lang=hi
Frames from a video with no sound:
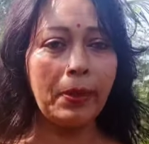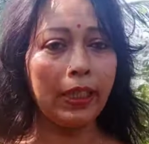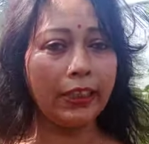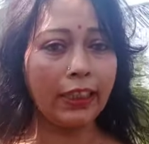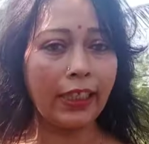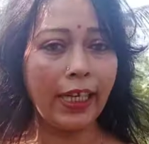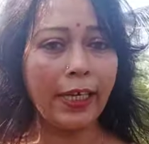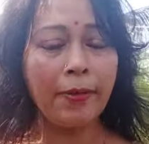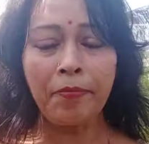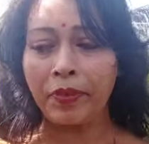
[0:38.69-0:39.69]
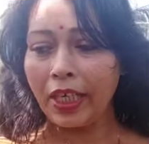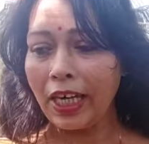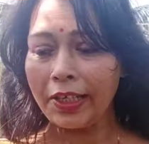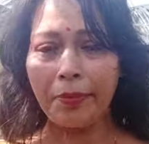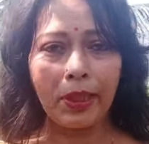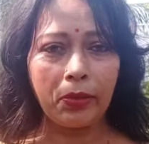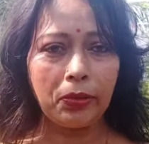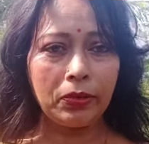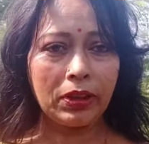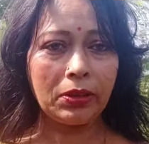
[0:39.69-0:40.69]
भर जाता है गार्डन में
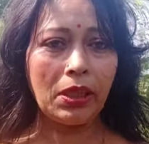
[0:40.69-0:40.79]
कोई